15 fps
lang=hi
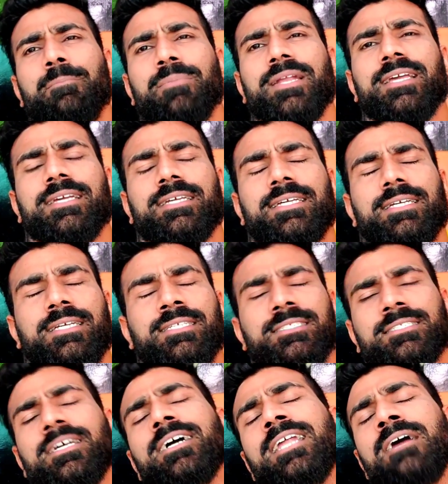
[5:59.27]
अपनी
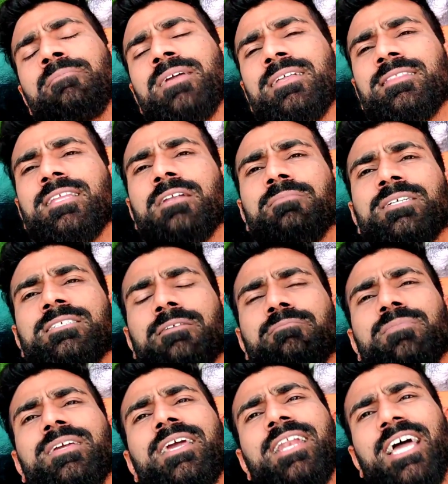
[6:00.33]
इंस्टाग्राम के अंदर भी
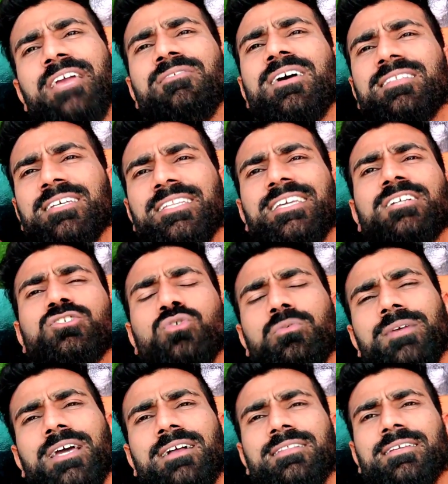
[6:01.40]
जब भी ये लाइव आते थे या जो
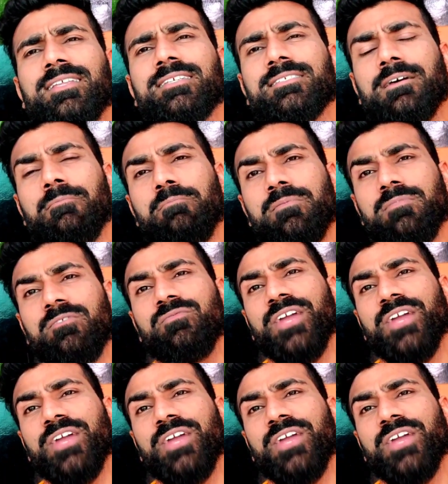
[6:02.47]
भी आते थे सब